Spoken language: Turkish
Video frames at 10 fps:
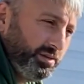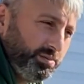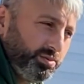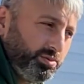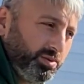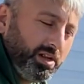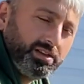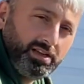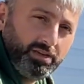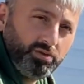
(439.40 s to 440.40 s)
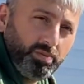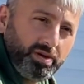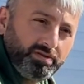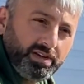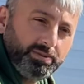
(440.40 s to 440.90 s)
burada 16 tane
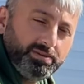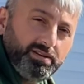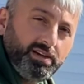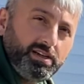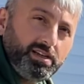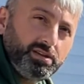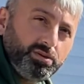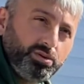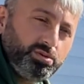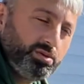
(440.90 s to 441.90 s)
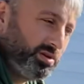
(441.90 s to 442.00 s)
köpek var. Hepsine vakit ayırıyoruz